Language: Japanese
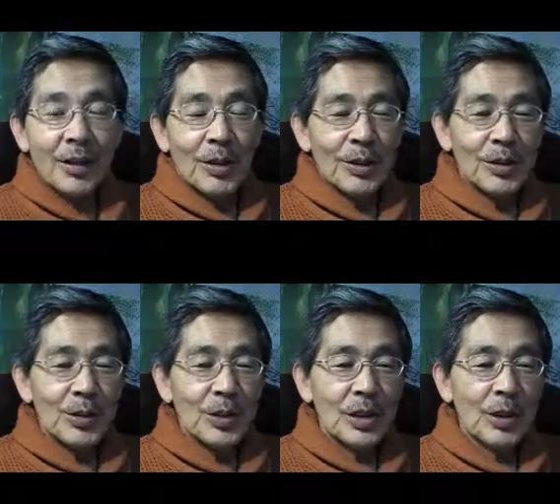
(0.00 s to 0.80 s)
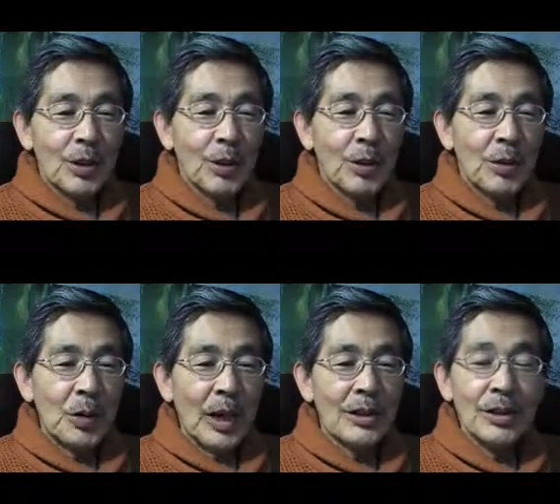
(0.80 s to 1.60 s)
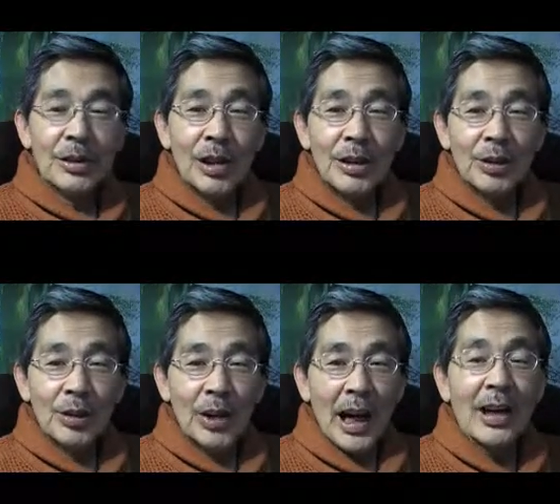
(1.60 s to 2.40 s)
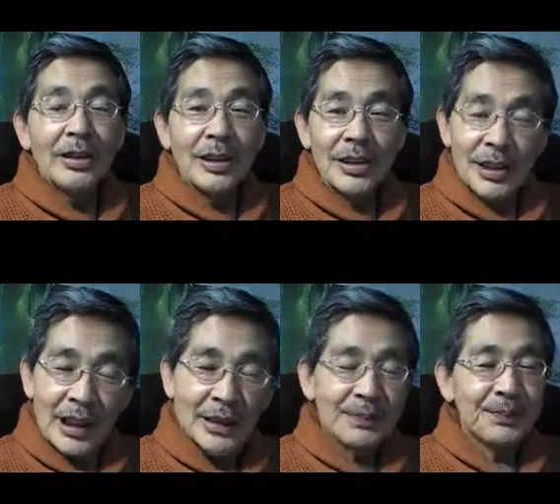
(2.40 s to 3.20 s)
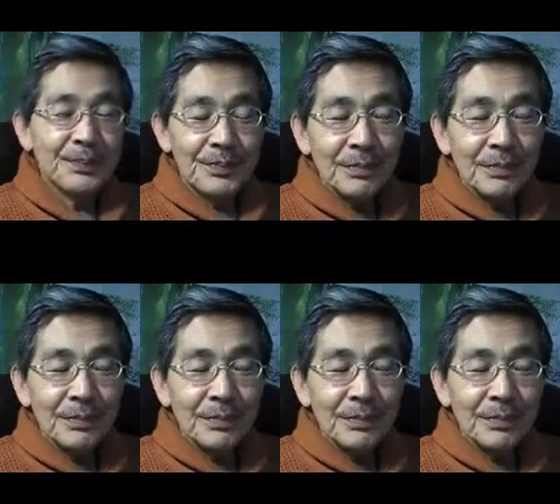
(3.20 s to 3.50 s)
この自分にこう、喜びを感じるようなところがあるんですね。